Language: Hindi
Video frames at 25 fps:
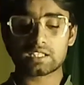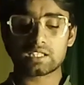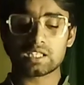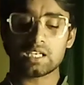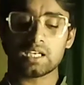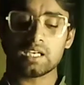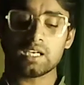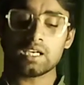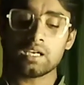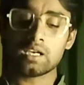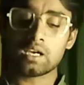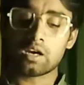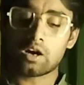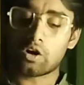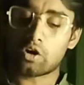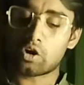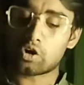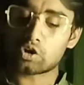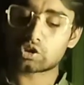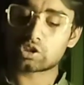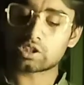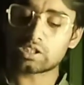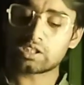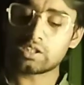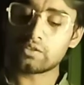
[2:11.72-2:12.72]
ऐसे
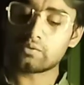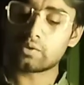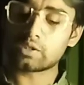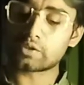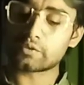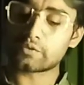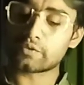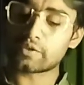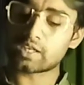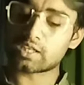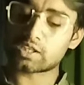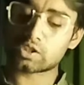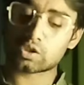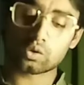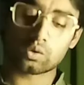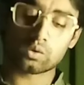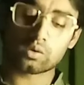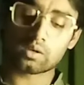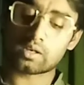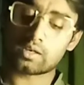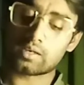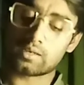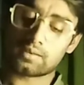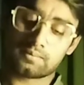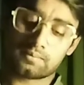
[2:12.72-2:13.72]
औषधि वट
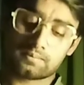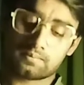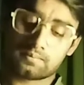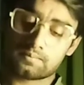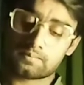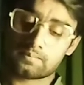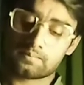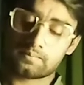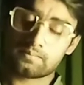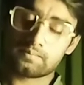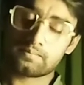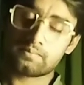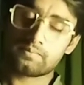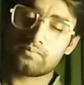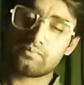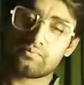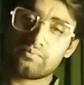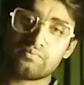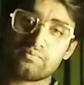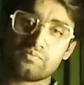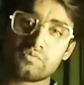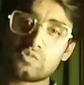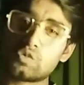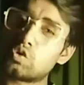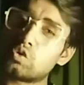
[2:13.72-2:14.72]
वृक्षों का
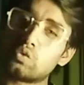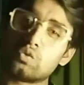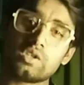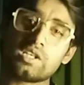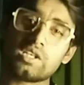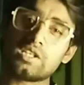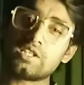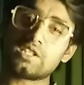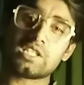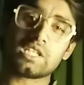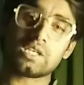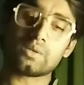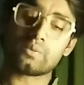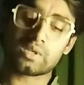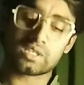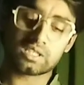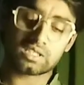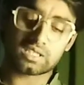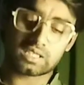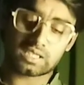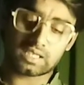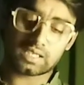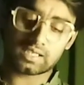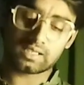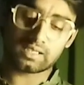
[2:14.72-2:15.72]
तूने
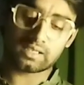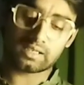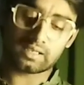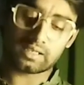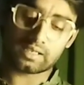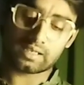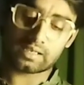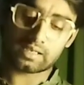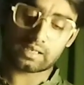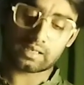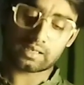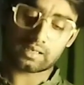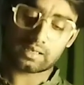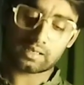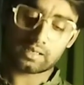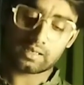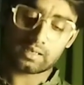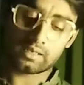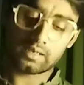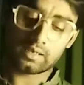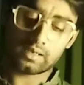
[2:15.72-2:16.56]
जीवन छीन लिया